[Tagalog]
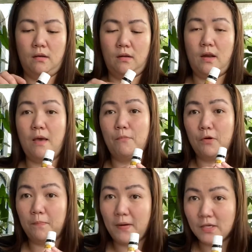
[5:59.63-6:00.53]

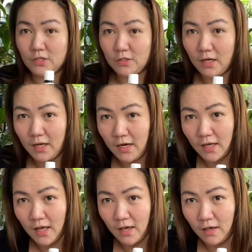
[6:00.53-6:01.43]
lemon plus yung
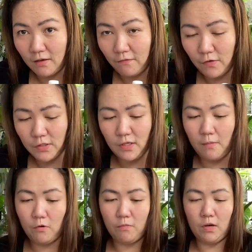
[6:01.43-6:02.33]
nakalagay. First time
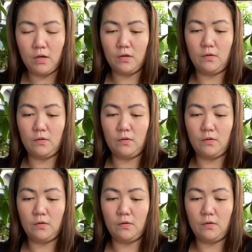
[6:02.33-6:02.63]
ko magkaroon